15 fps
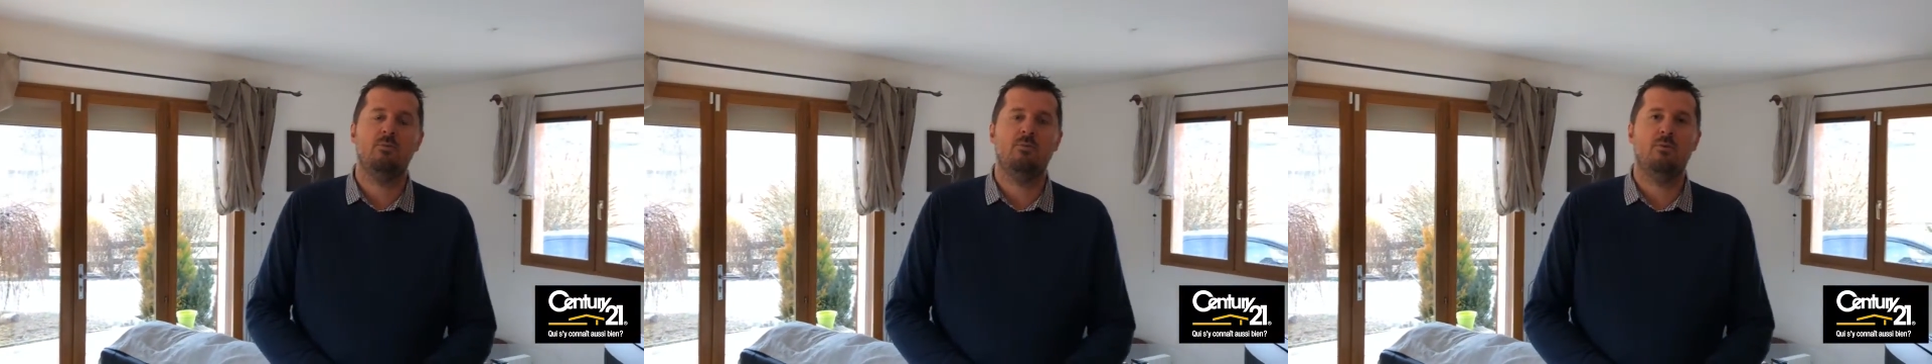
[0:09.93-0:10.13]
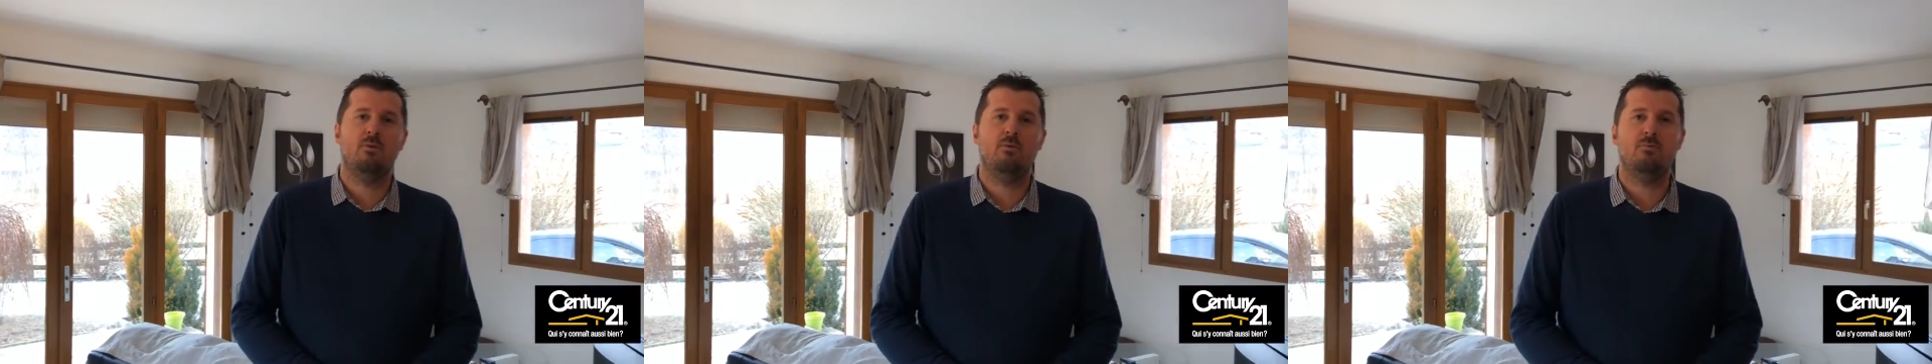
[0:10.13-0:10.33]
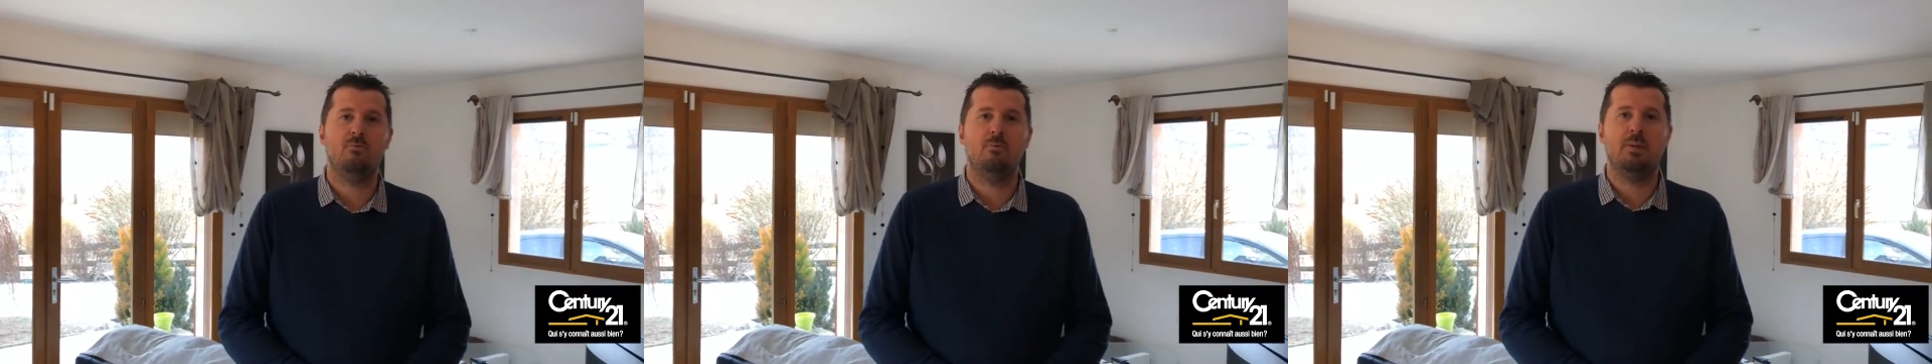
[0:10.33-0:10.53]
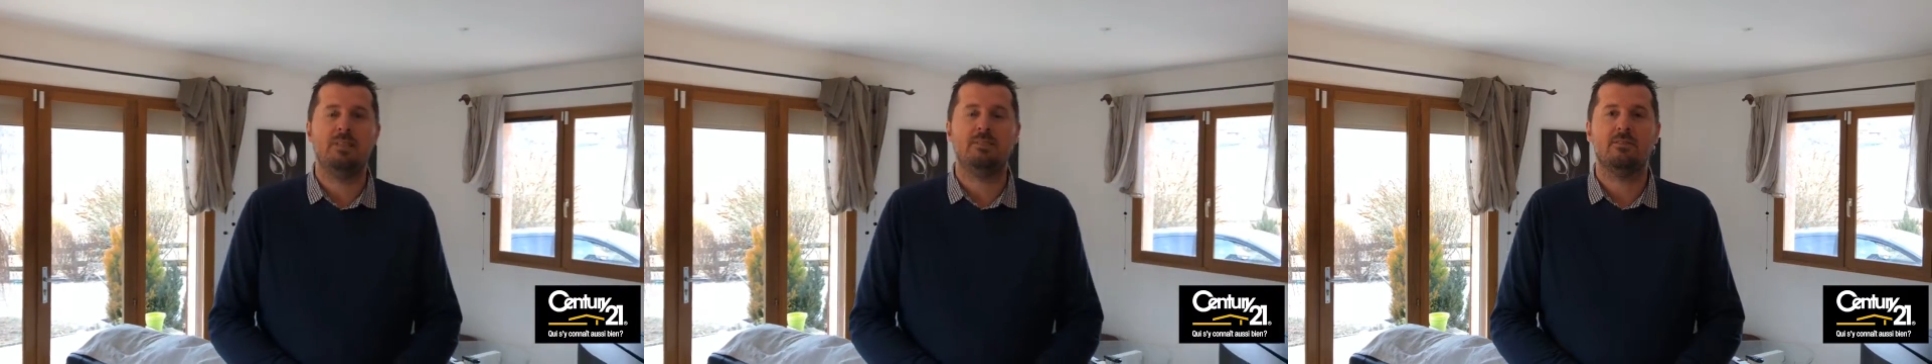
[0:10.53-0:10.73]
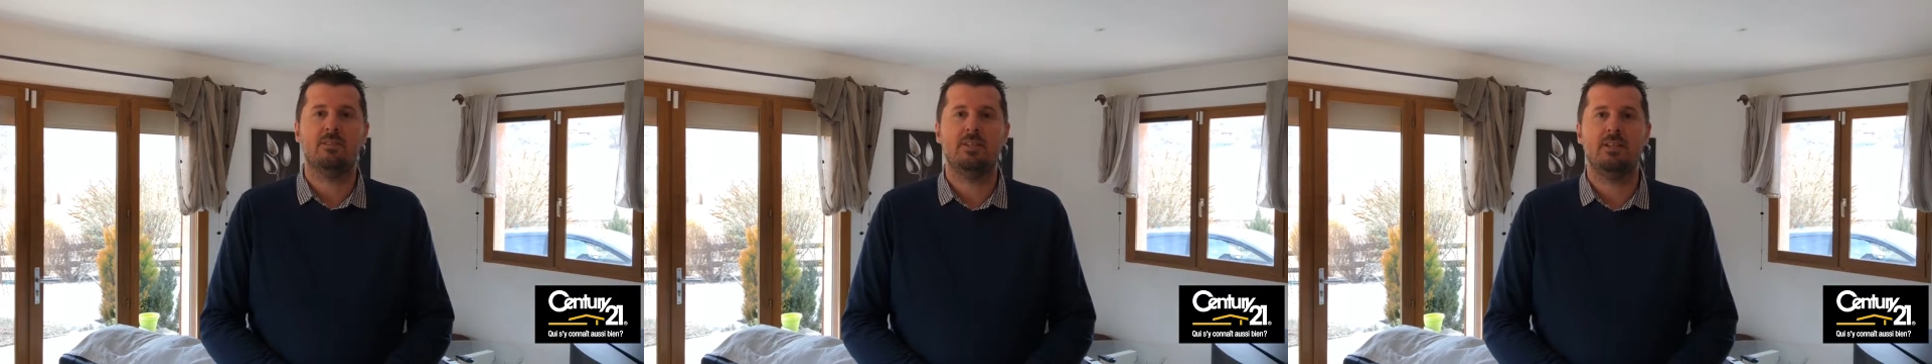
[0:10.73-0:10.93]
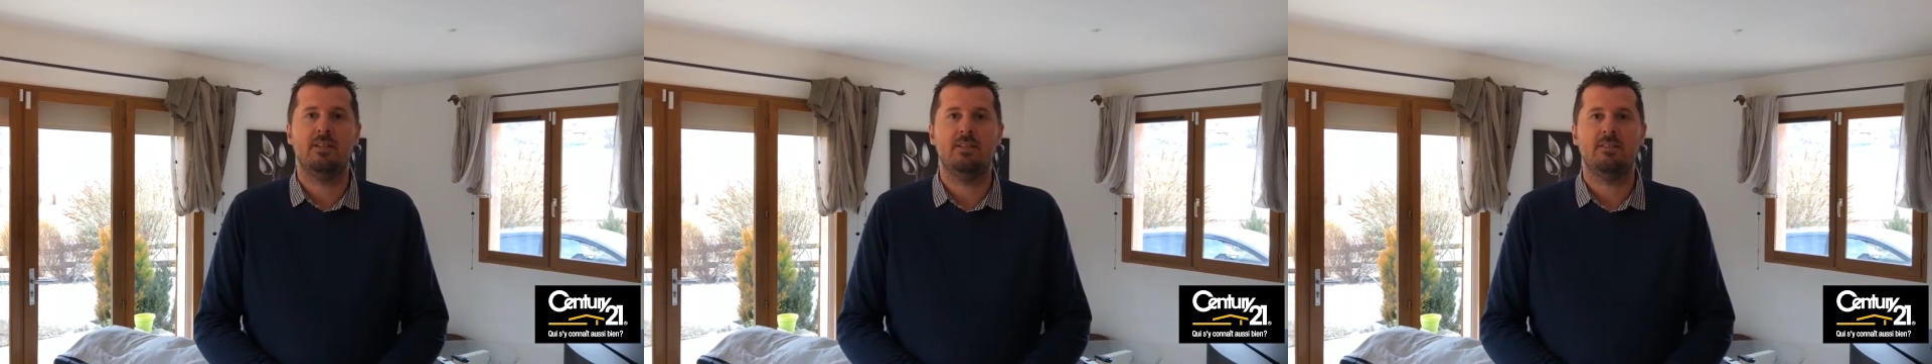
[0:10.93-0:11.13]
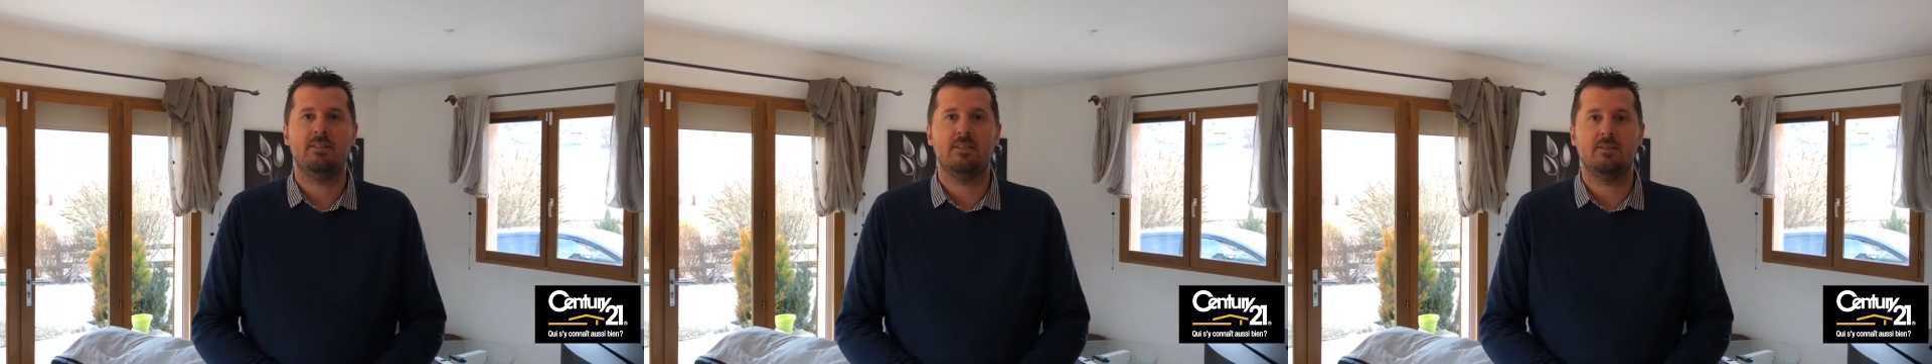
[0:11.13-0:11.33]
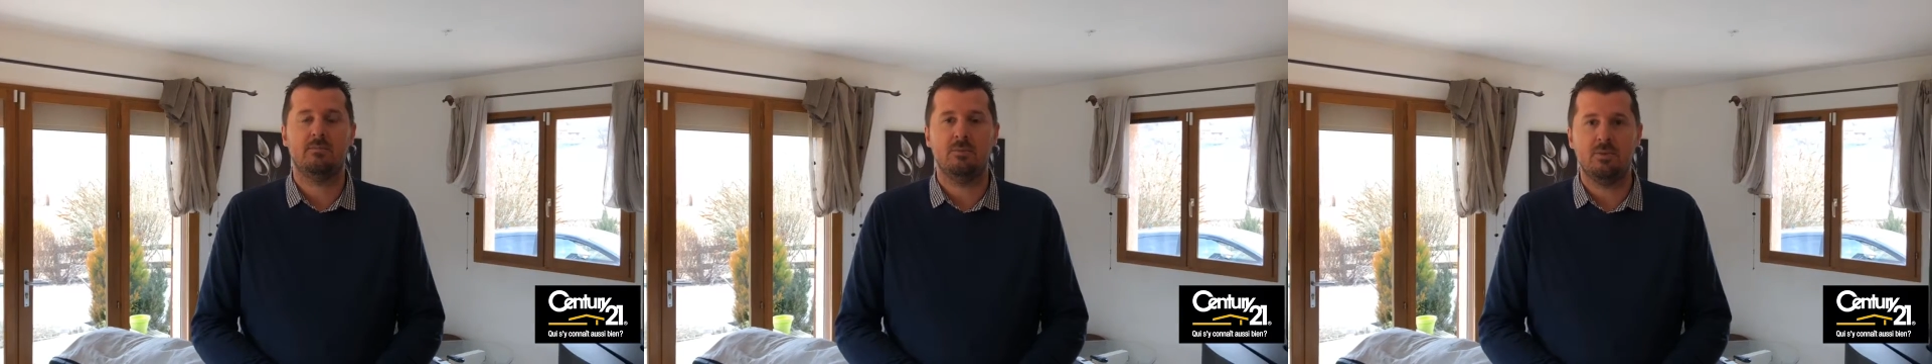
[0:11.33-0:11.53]
pour vous présenter
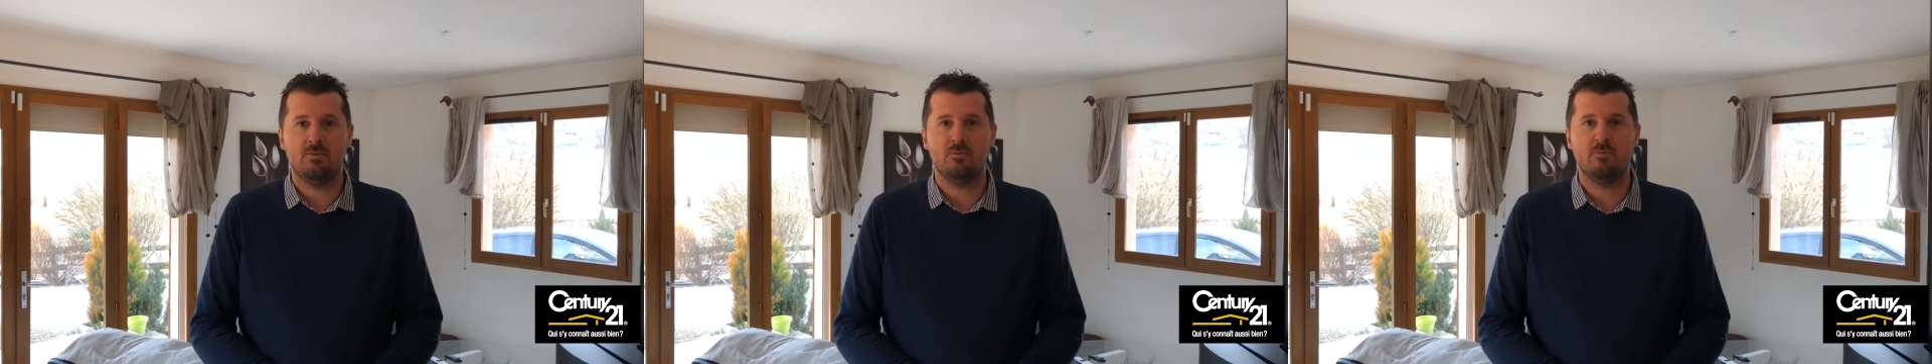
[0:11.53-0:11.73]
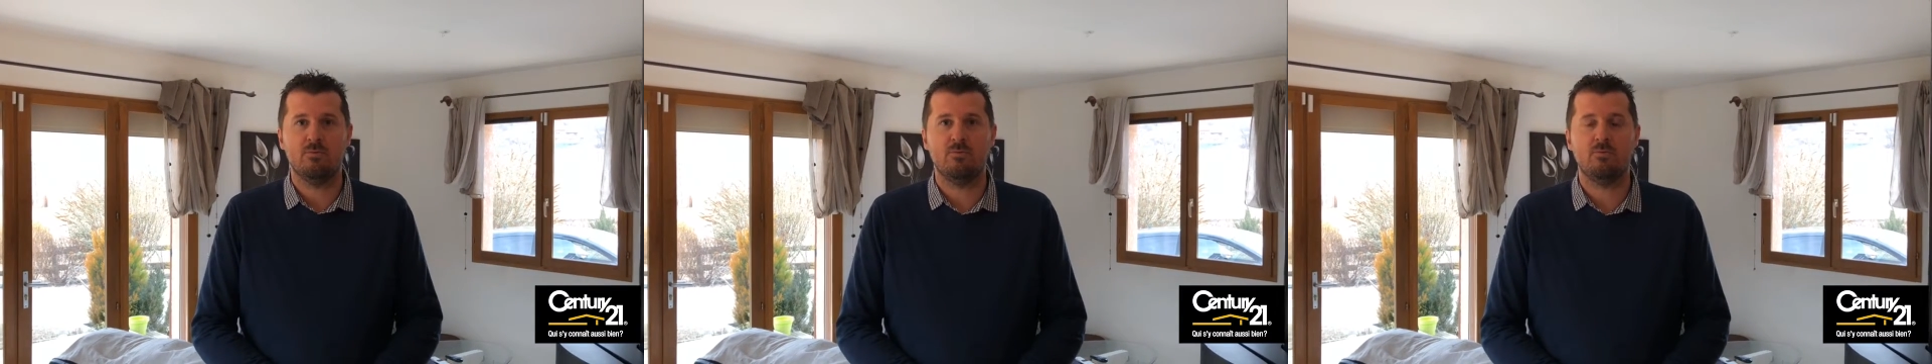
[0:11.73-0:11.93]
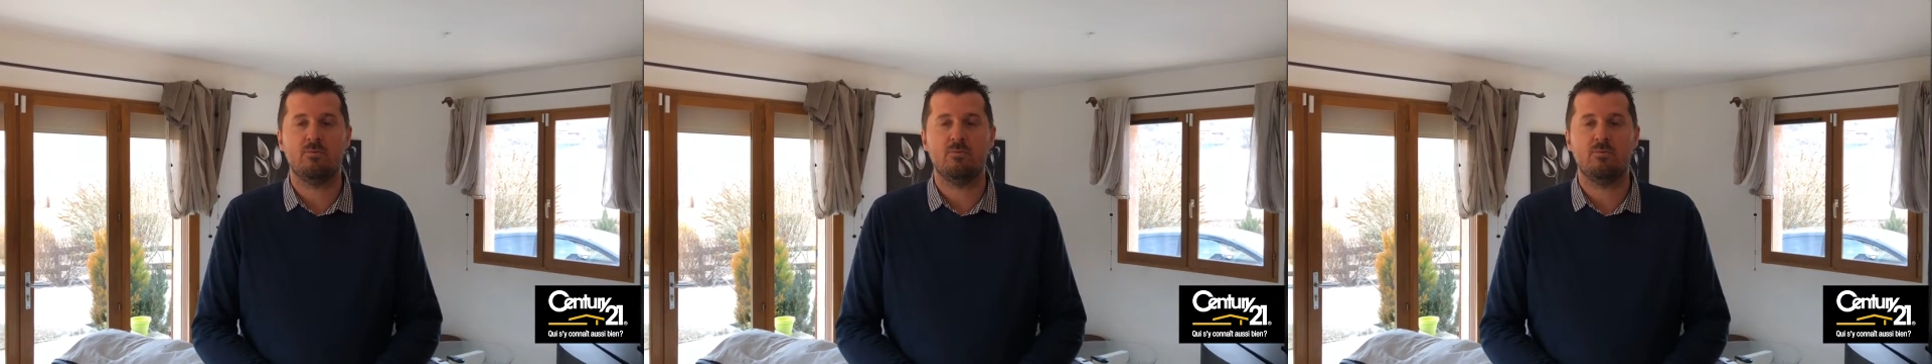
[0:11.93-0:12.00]
cette maison